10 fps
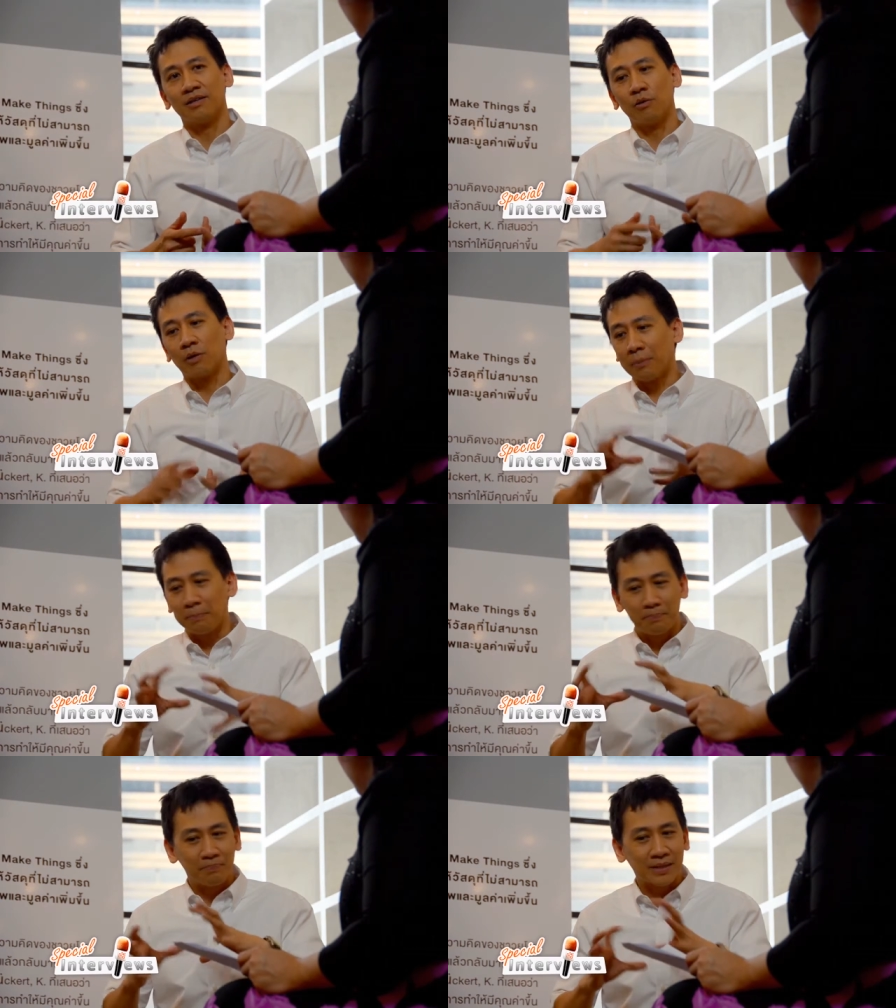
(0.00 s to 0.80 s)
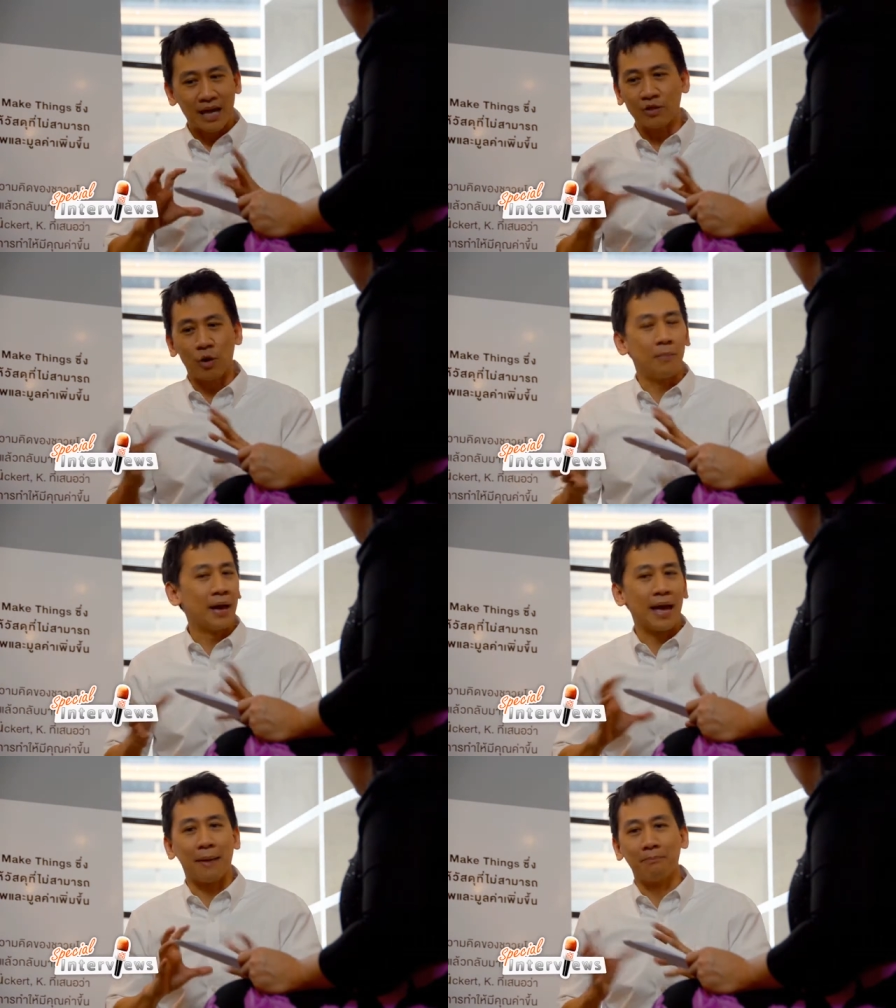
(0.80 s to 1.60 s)
เกี่ยวกับการออก
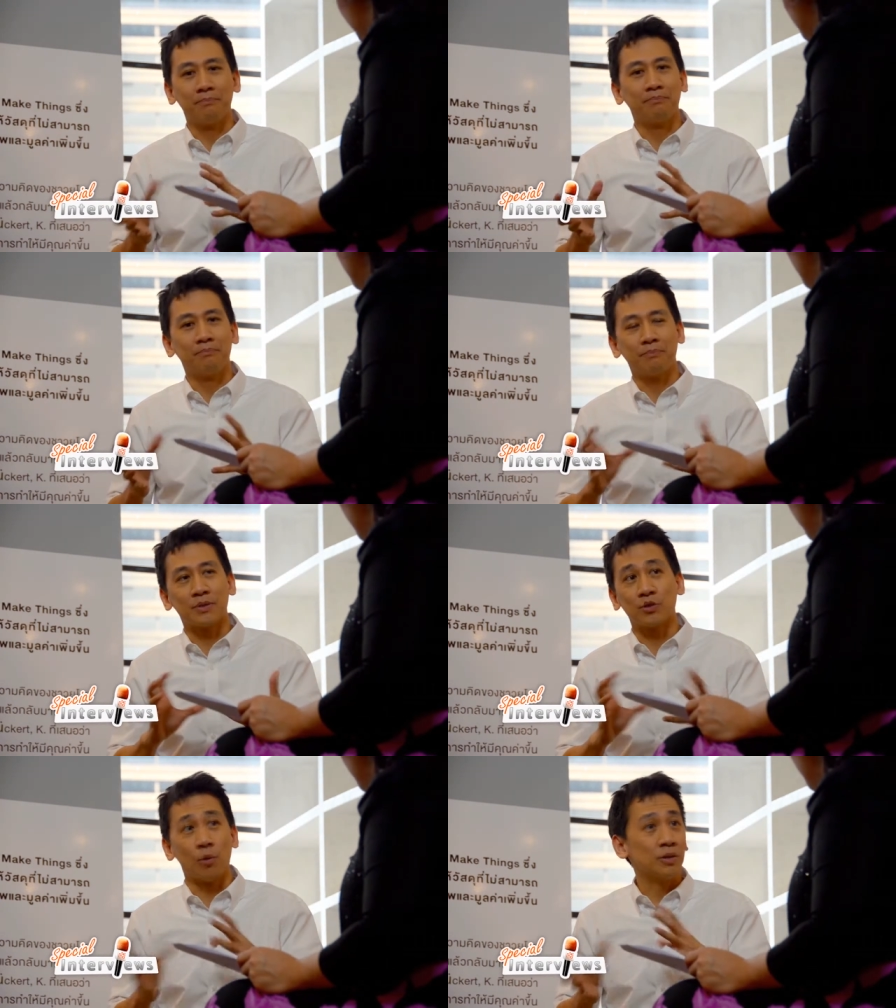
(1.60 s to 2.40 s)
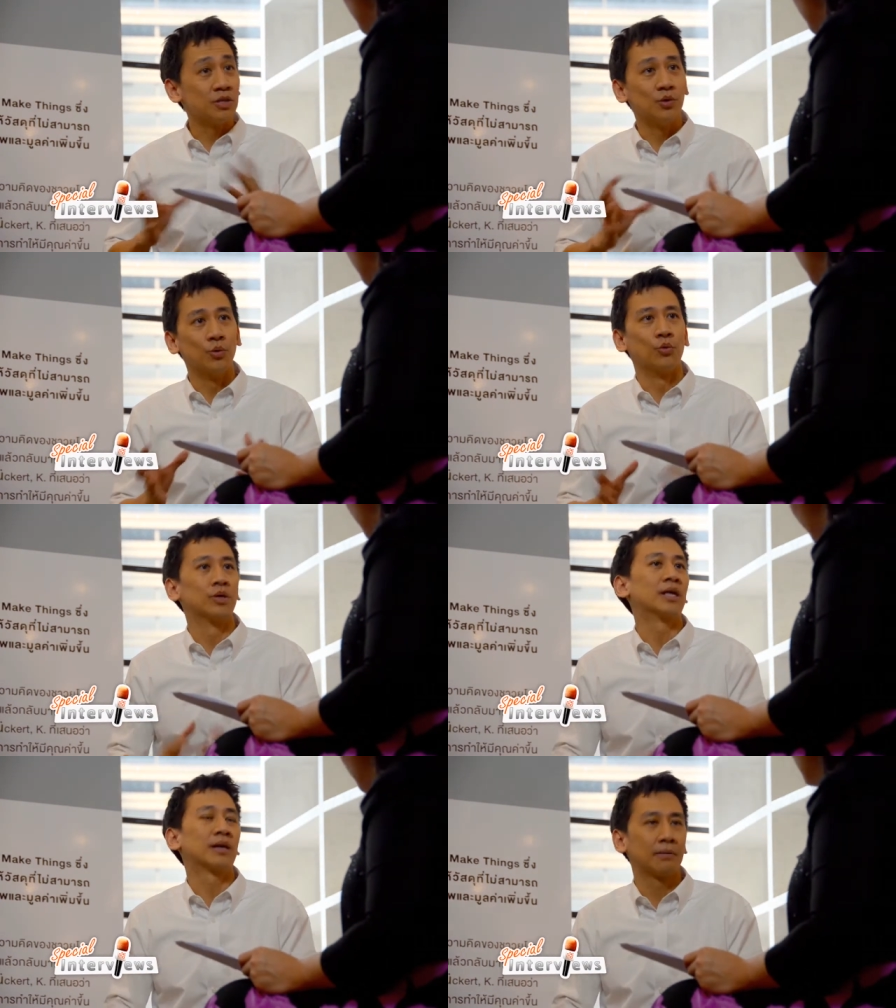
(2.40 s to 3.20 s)
แบบผสมกันอยู่
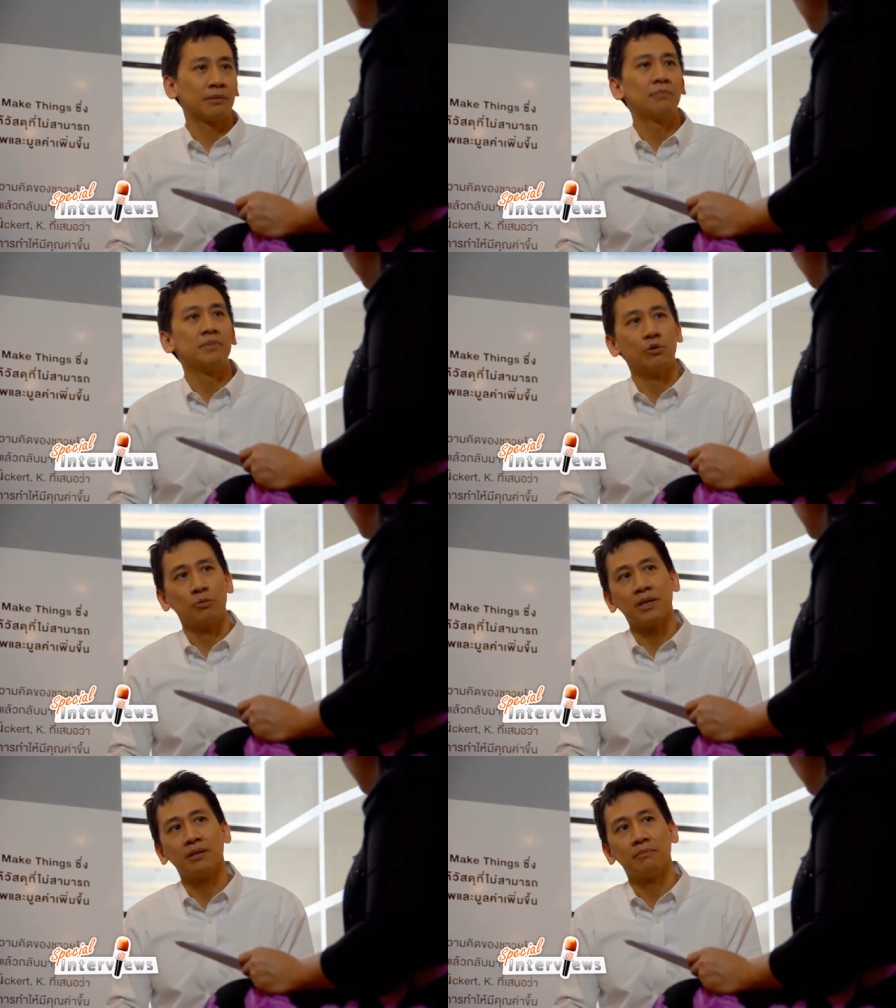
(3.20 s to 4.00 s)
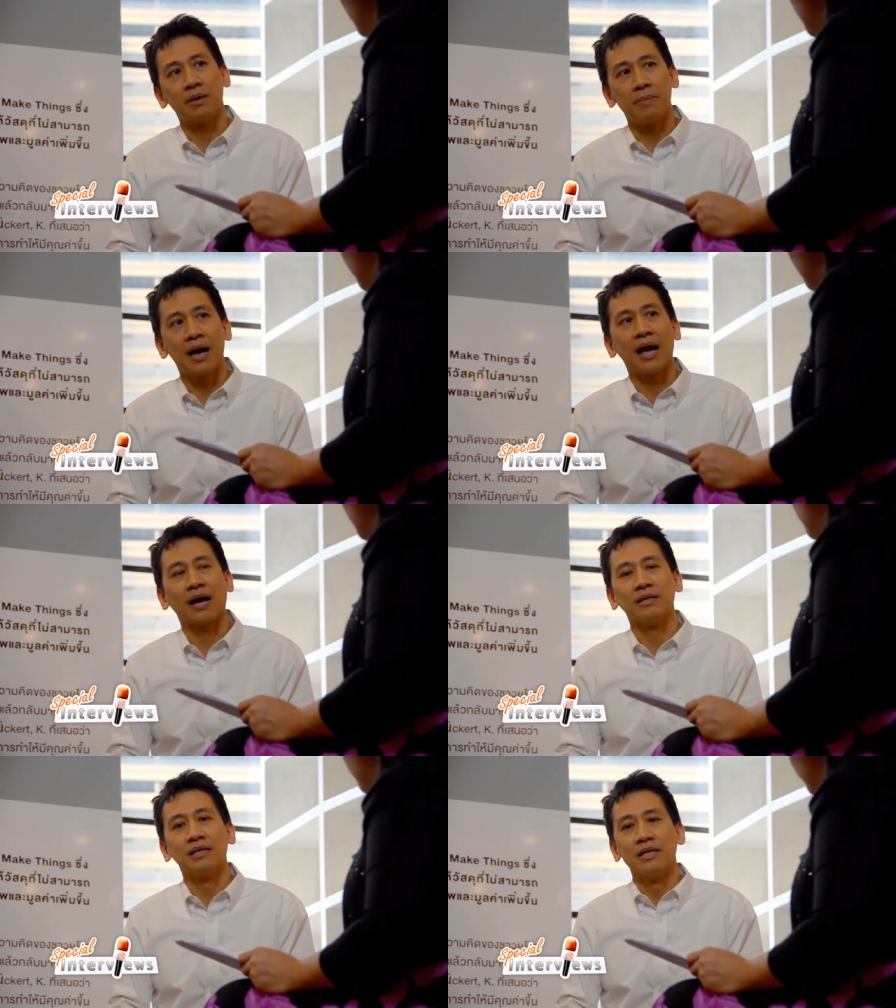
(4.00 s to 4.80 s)
เงี้ยครับก็มีอยู่ไม่ไม่
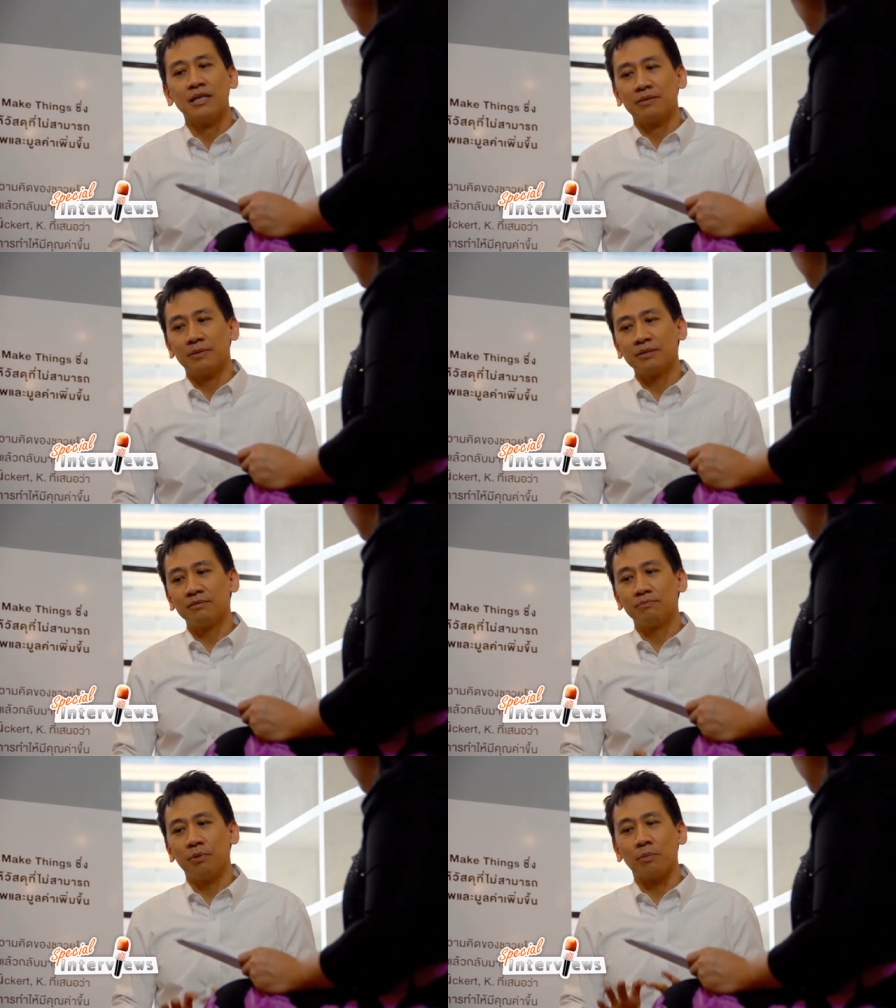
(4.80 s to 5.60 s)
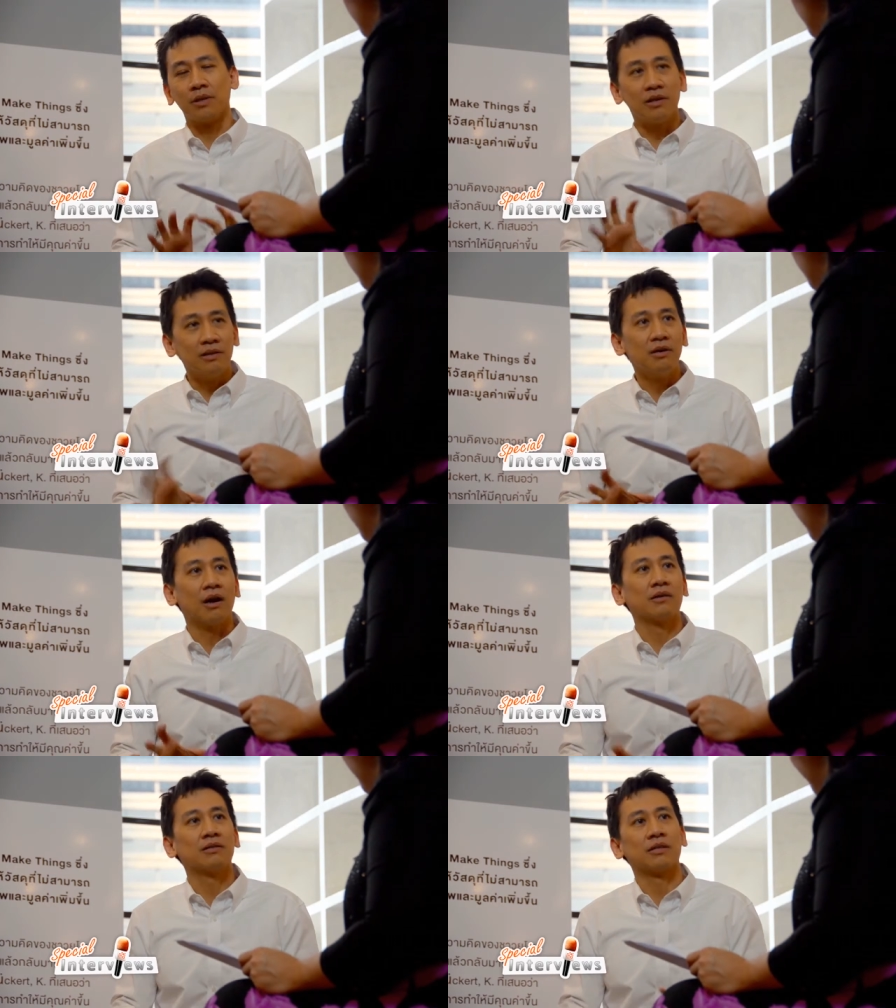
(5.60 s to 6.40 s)
มากนั้นผมก็เลยเลื
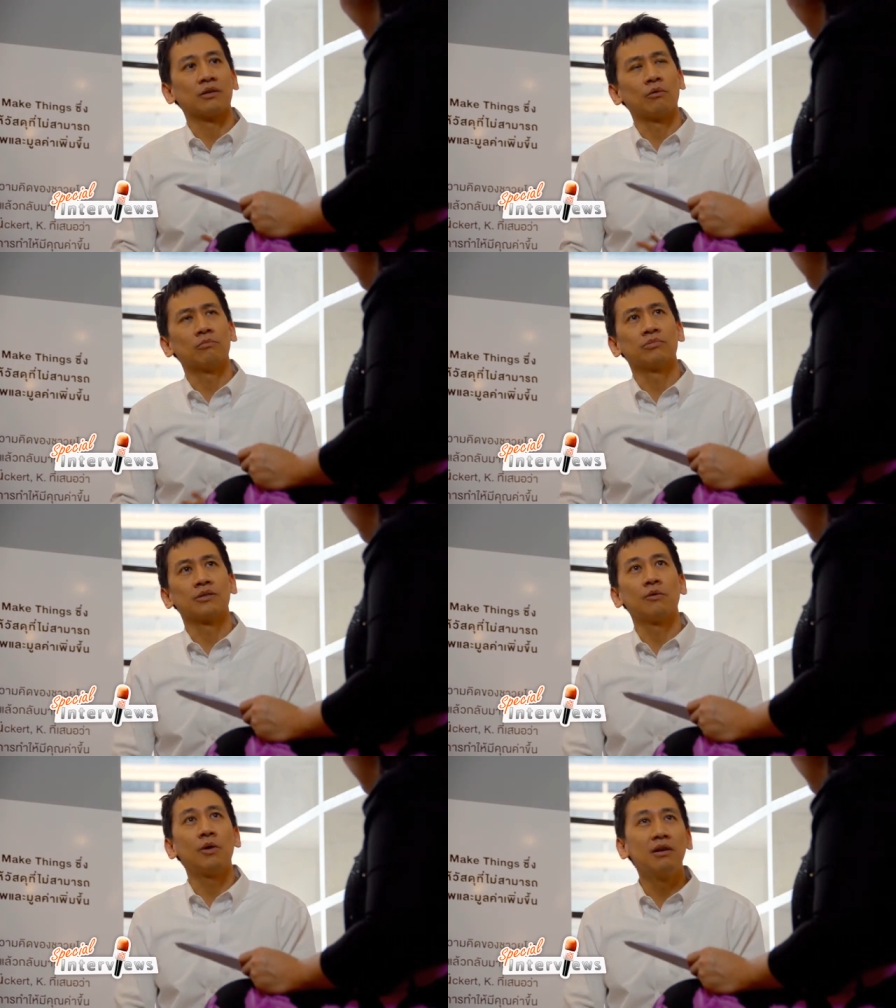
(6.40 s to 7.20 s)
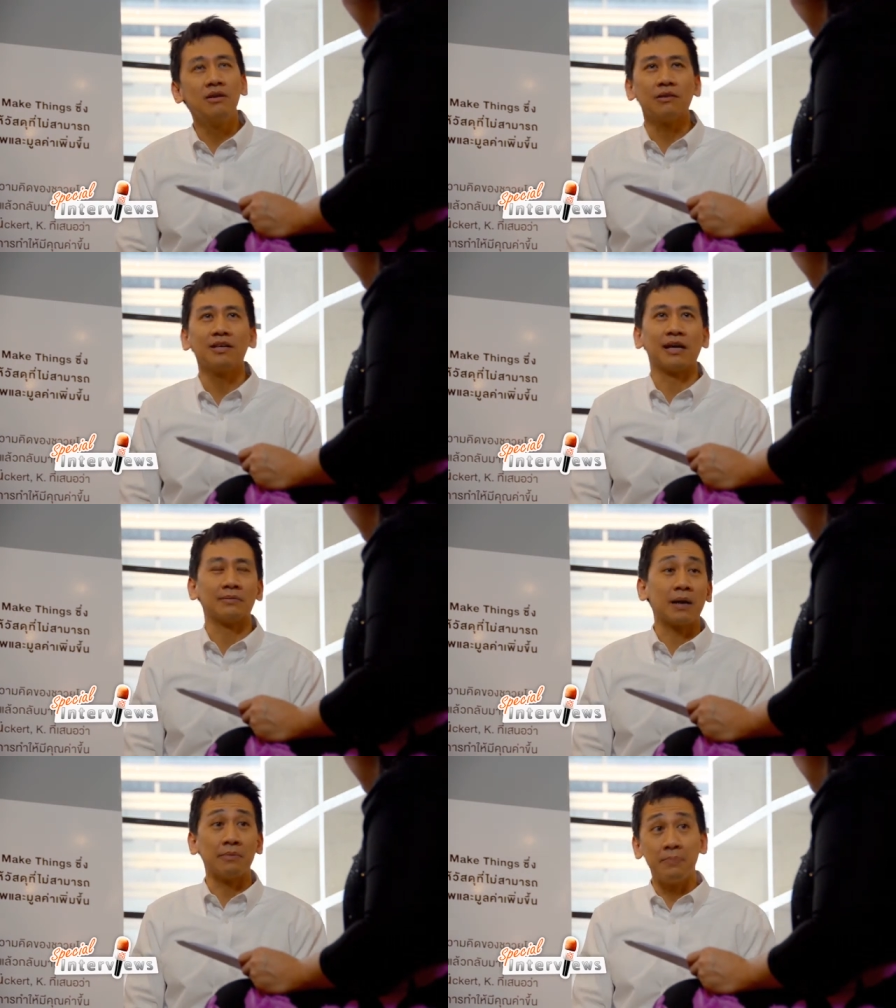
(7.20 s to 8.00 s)
อกเลือกต้องจะว่าเลือกเนี่ย
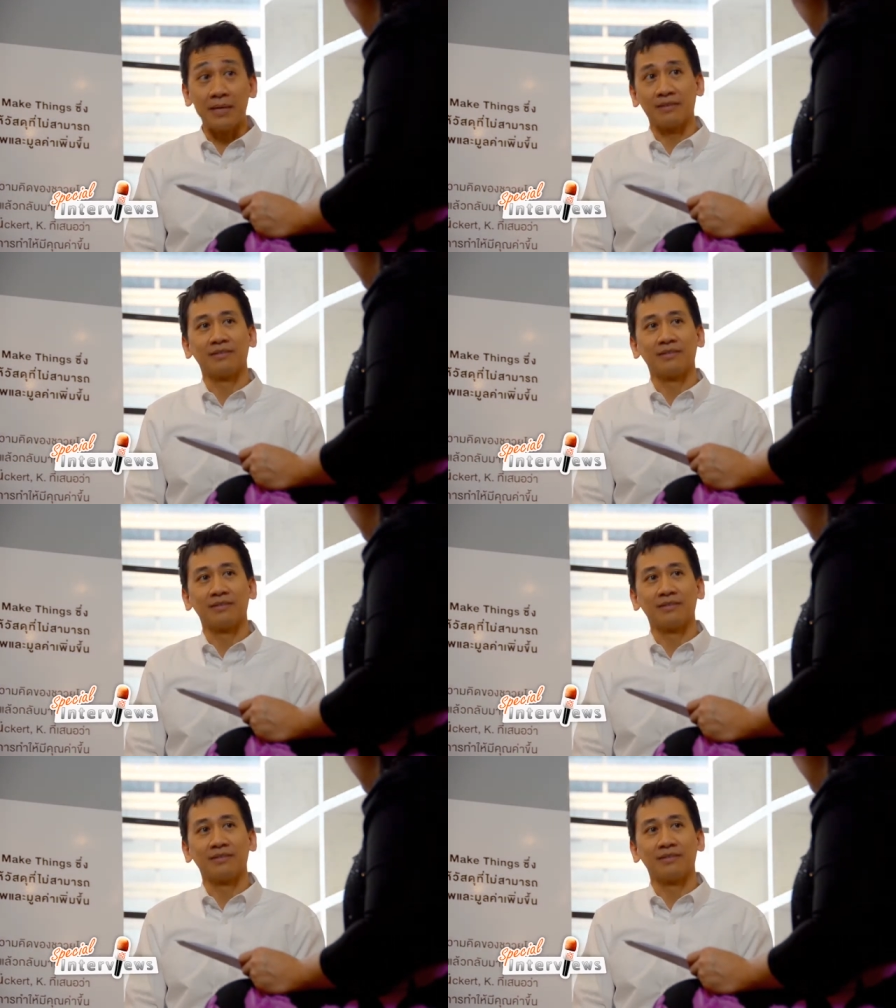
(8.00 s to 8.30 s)
อาจจะเป็นคำที่ผิ